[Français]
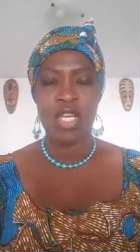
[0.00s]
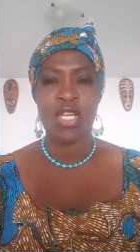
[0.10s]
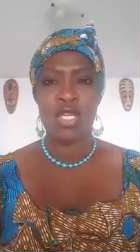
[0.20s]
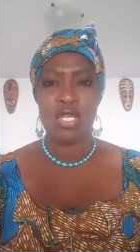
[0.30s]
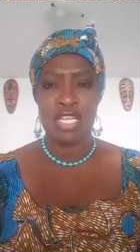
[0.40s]

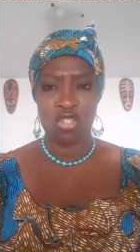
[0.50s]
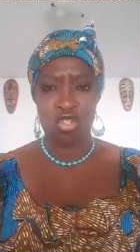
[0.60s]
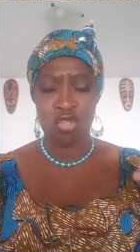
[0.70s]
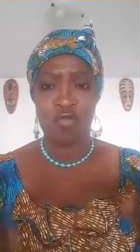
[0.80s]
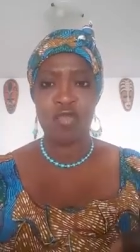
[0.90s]
et les
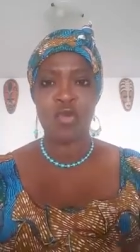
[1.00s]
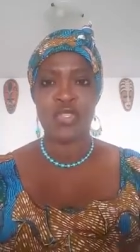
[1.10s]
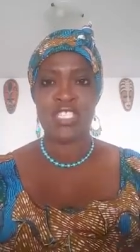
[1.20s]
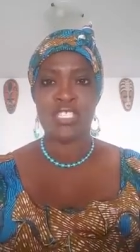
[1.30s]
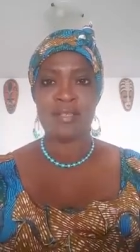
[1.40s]
chevaux
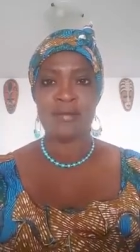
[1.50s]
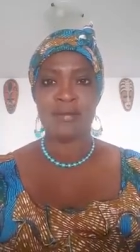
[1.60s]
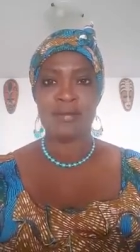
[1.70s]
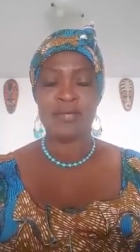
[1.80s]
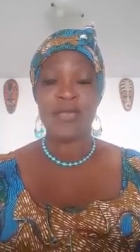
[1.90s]
aussi
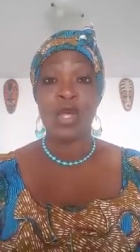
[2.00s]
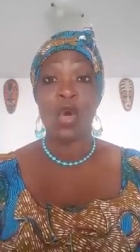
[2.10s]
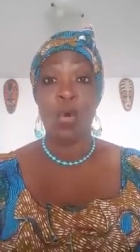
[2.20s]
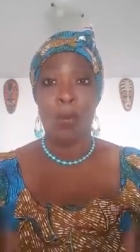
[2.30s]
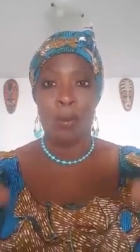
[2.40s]
ont